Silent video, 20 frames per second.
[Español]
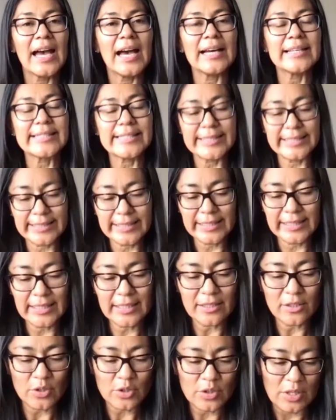
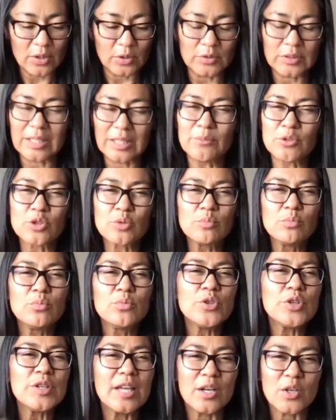Si nos encontramos
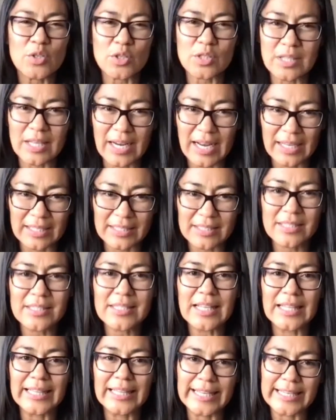muy llenos de gases
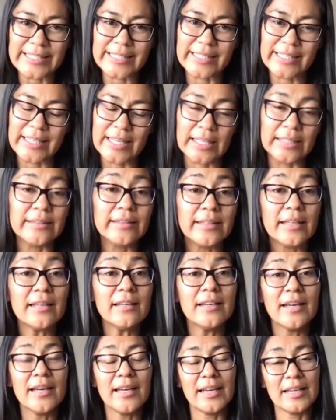al día siguiente,
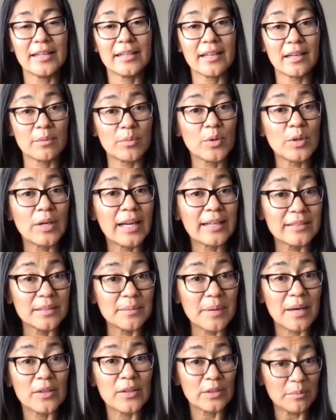el carbón
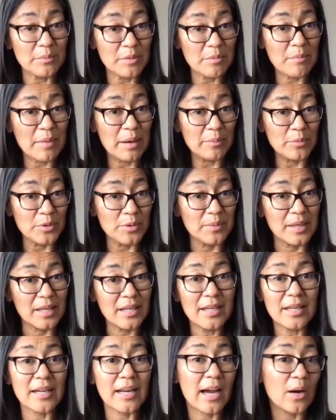activado también va muy bien
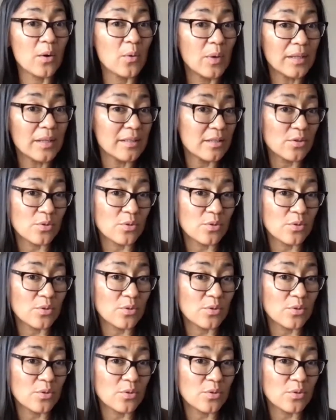en agua,